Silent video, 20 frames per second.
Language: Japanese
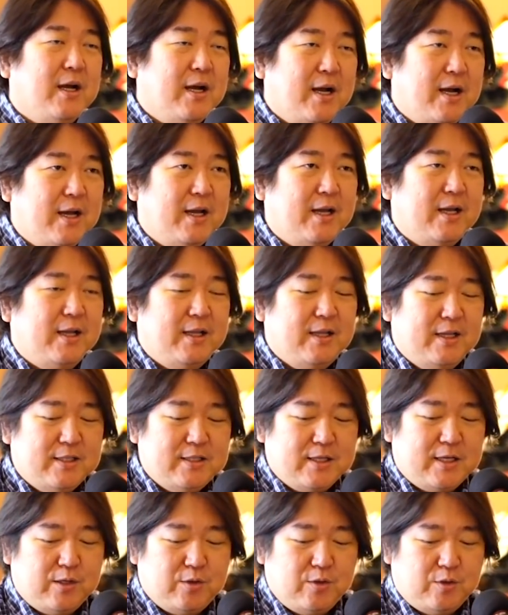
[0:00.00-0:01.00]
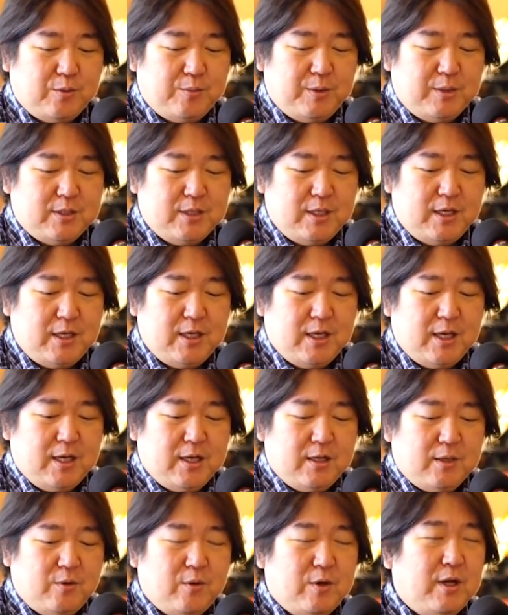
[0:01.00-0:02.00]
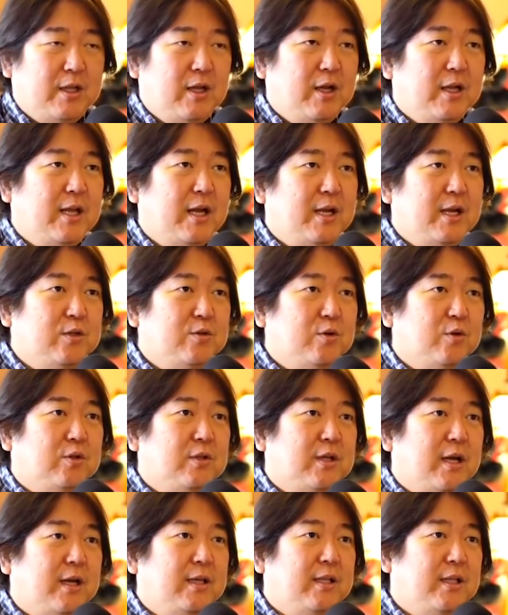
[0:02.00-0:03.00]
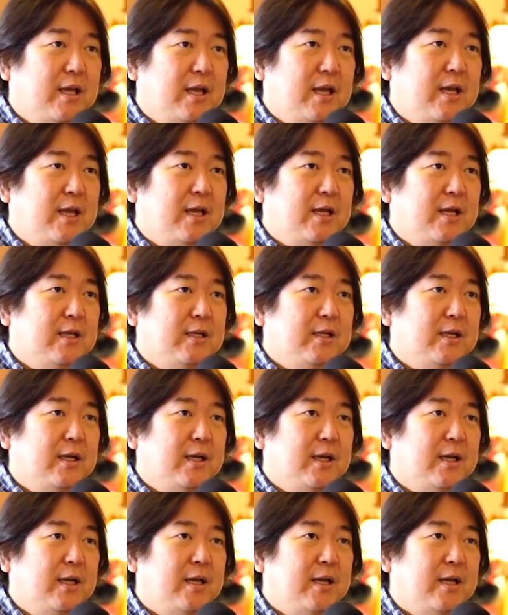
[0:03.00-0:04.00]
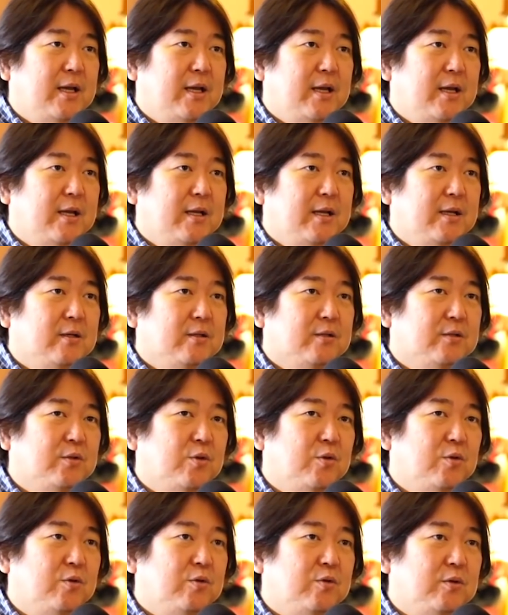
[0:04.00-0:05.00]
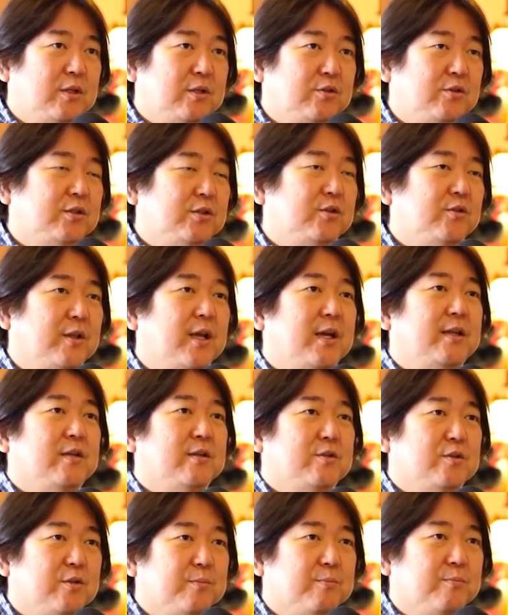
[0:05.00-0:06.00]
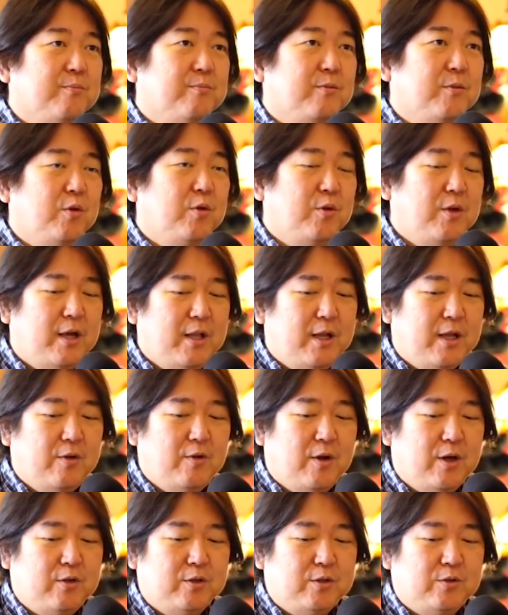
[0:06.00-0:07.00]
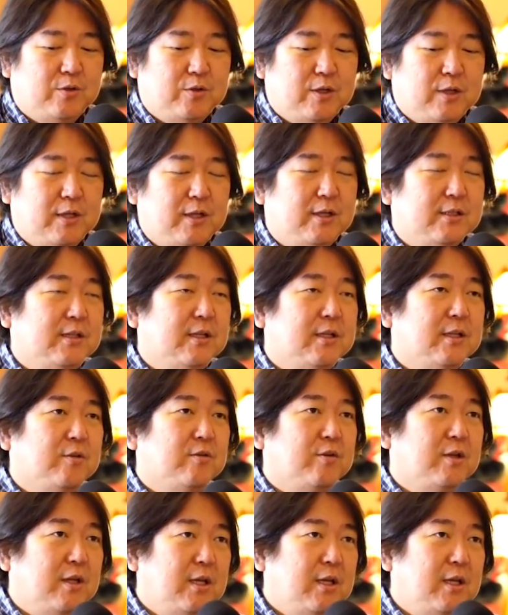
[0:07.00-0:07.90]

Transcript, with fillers: ね。はい、なぜかというと別にお金がない状態で、えー、その行く必要はないんです。この間 あのある人と話してた時